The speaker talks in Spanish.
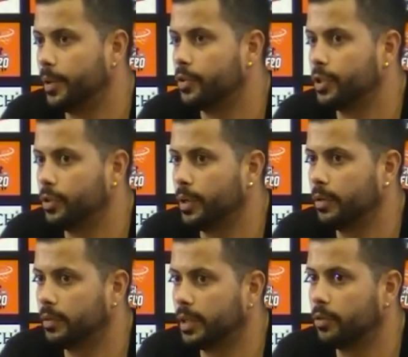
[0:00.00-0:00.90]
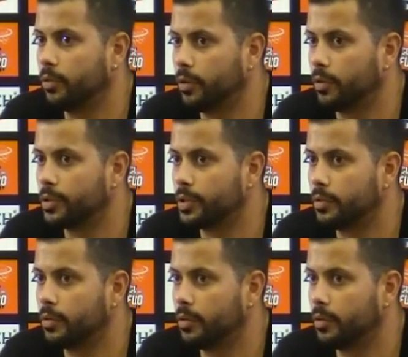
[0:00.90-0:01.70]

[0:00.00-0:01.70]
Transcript: pero sí tuve contacto con los,